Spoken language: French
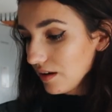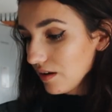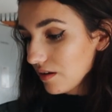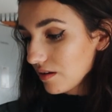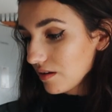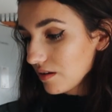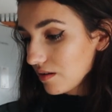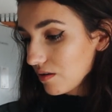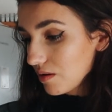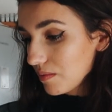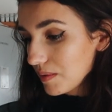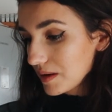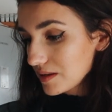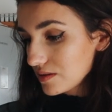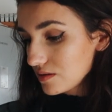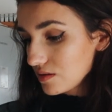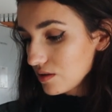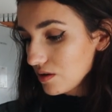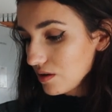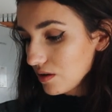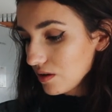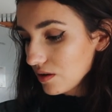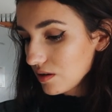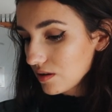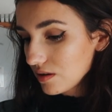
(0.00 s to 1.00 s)
Et euh, en
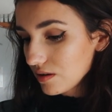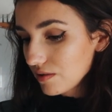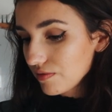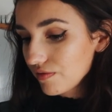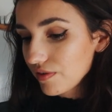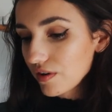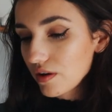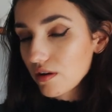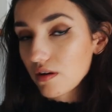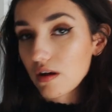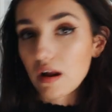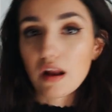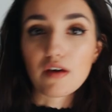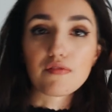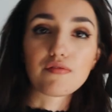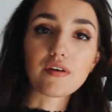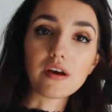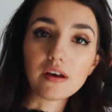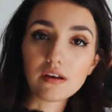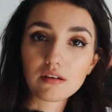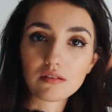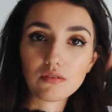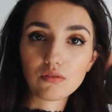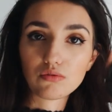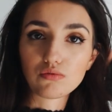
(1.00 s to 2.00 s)
master, enfin à la
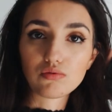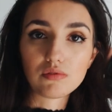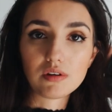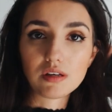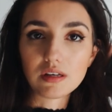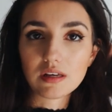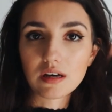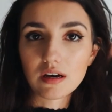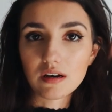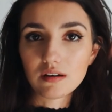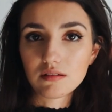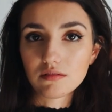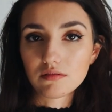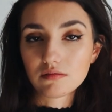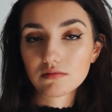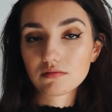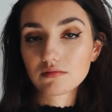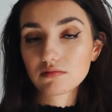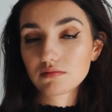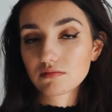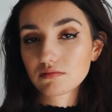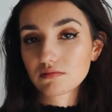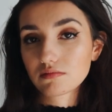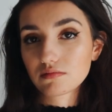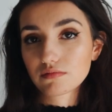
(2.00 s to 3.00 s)
fac dans tous les cas,
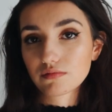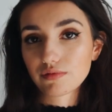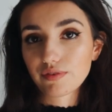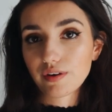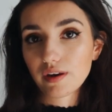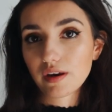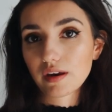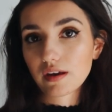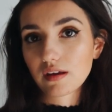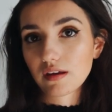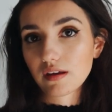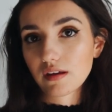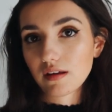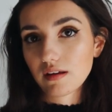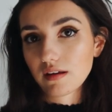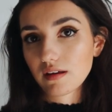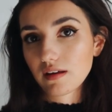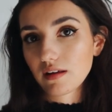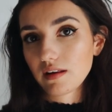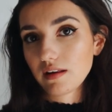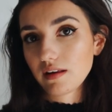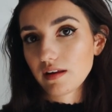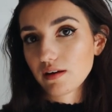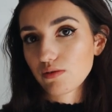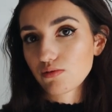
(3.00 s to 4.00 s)
on fait
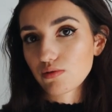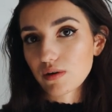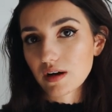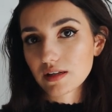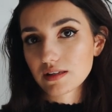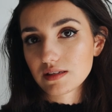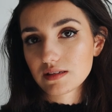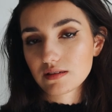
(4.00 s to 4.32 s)
les, cours à